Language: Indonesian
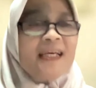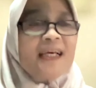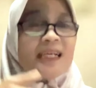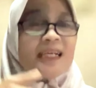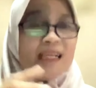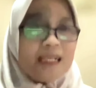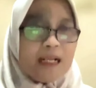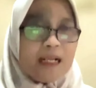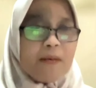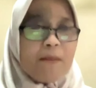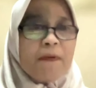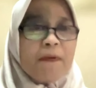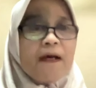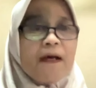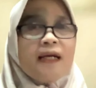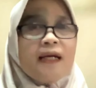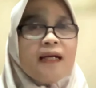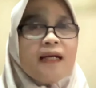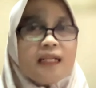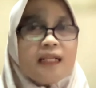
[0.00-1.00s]

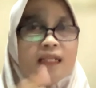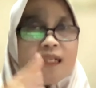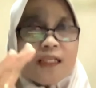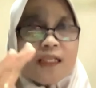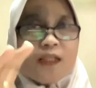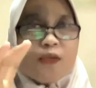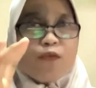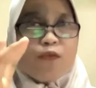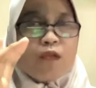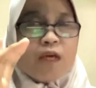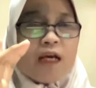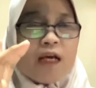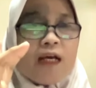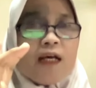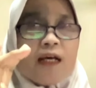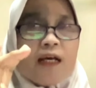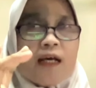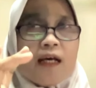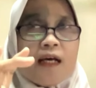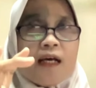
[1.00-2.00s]
Kenapa? Karena itu udah
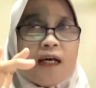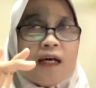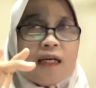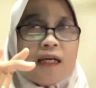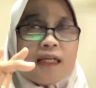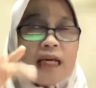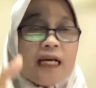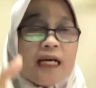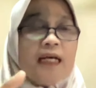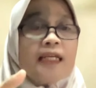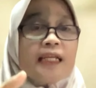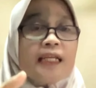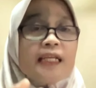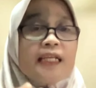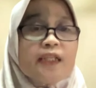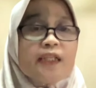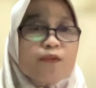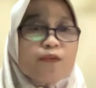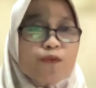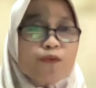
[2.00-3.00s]
ke uh,
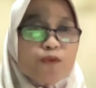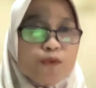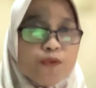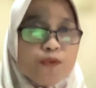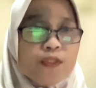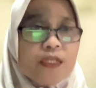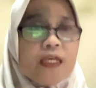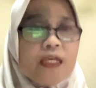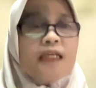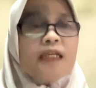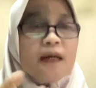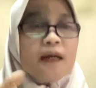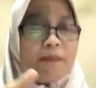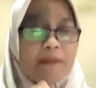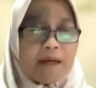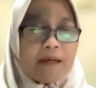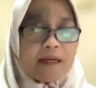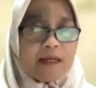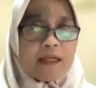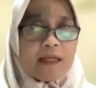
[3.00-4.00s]
ready to use ya,
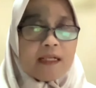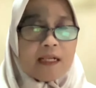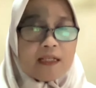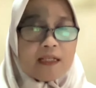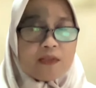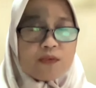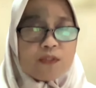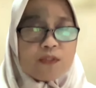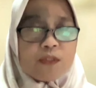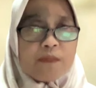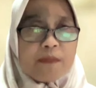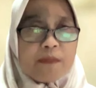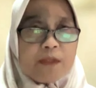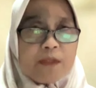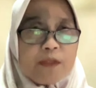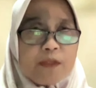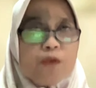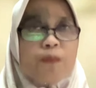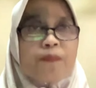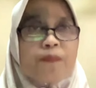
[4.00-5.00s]
gampang uh, langsung
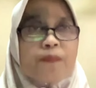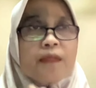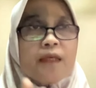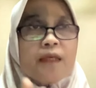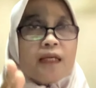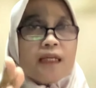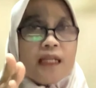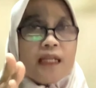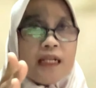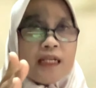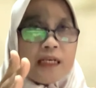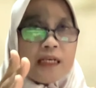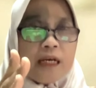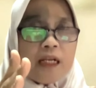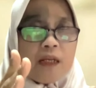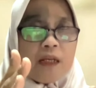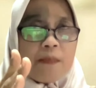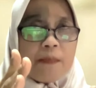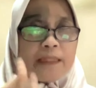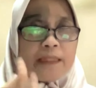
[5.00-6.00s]
diminum dan
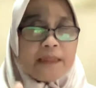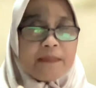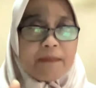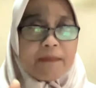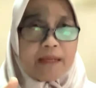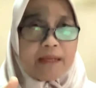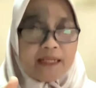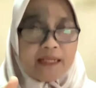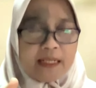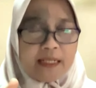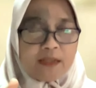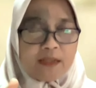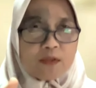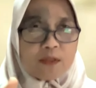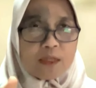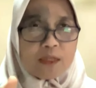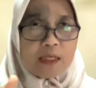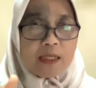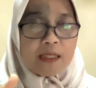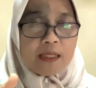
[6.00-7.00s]
kalau penyimpanannya
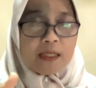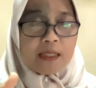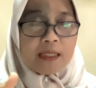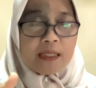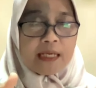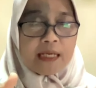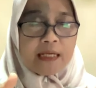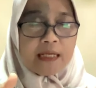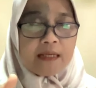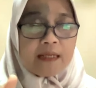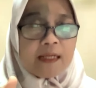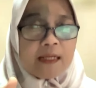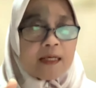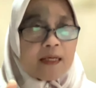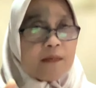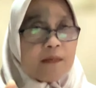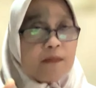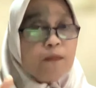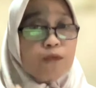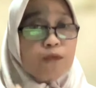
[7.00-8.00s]
uh, dengan
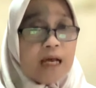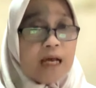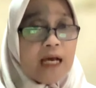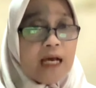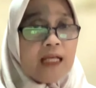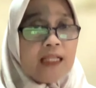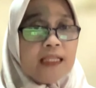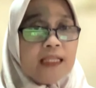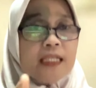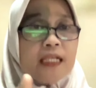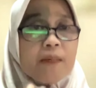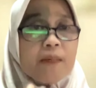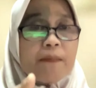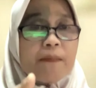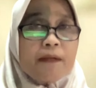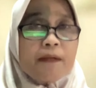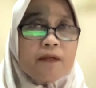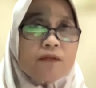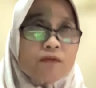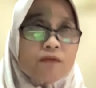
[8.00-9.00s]
mudah tidak
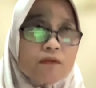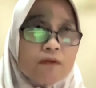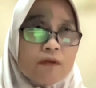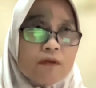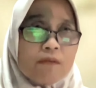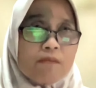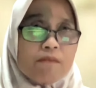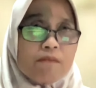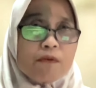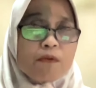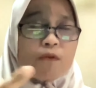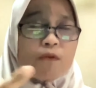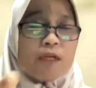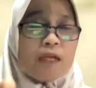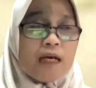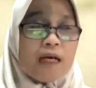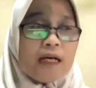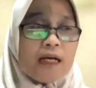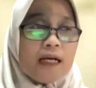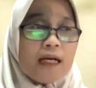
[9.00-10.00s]
perlu
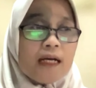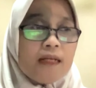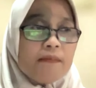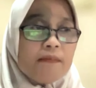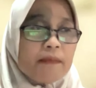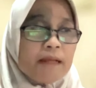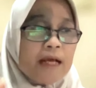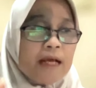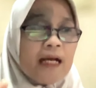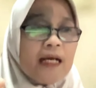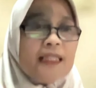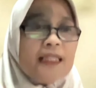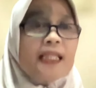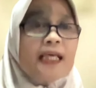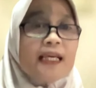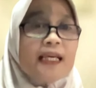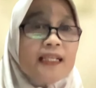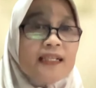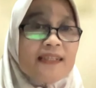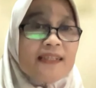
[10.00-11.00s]
menggunakan perangkat
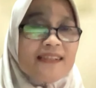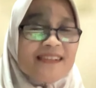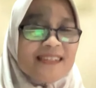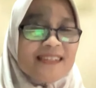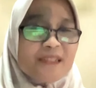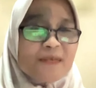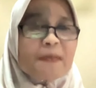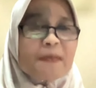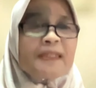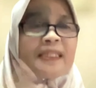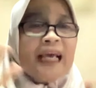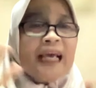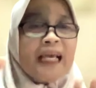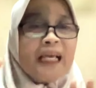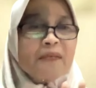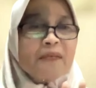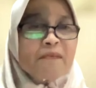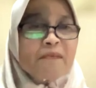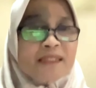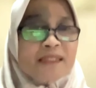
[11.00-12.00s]
lain seperti
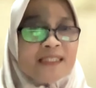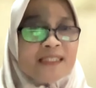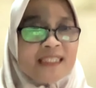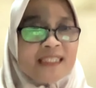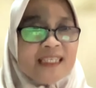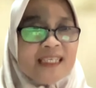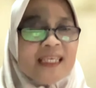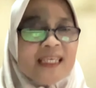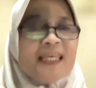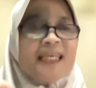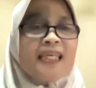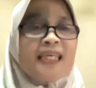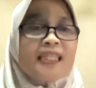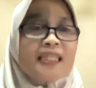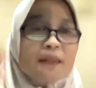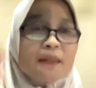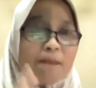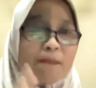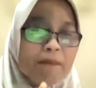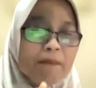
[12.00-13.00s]
air bersih,
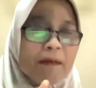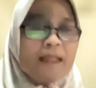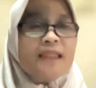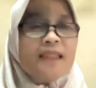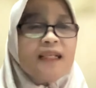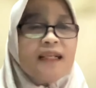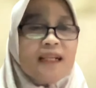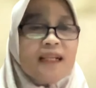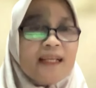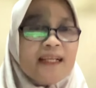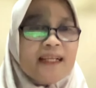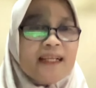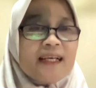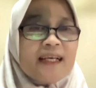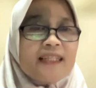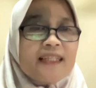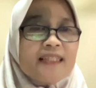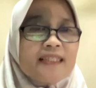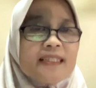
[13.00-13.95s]
tempat dan lain-lain.